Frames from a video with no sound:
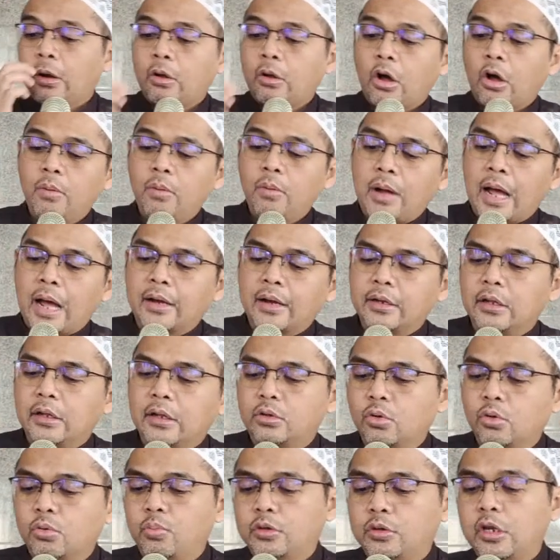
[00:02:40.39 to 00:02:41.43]
Kaum Ad
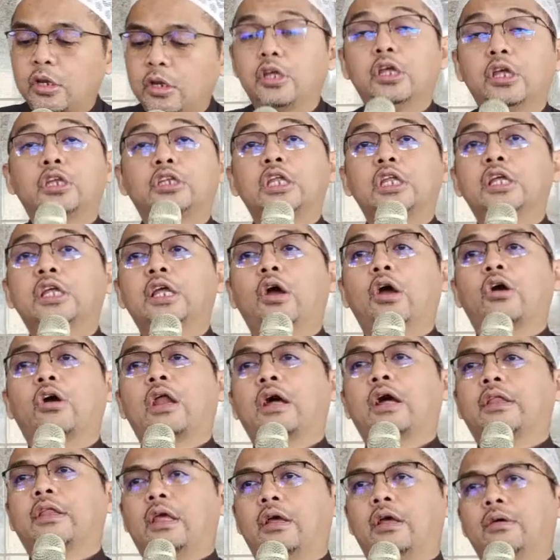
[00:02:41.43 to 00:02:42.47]
itu tinggi-tinggi
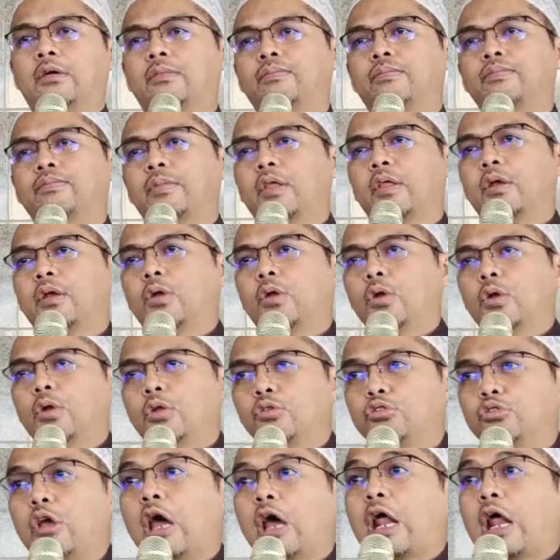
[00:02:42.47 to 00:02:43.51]
orangnya.
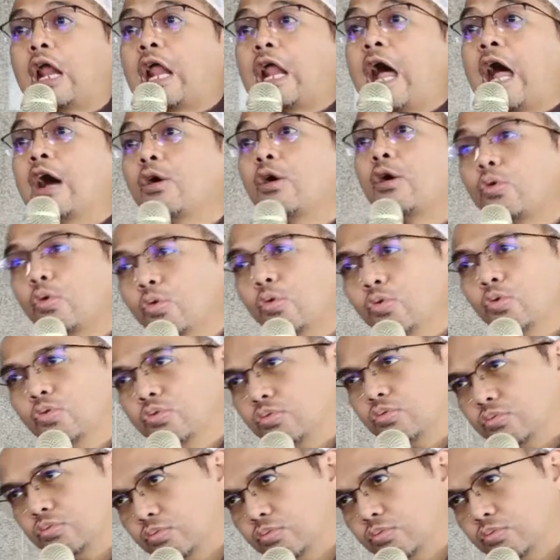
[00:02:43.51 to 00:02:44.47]
Cara rangkung.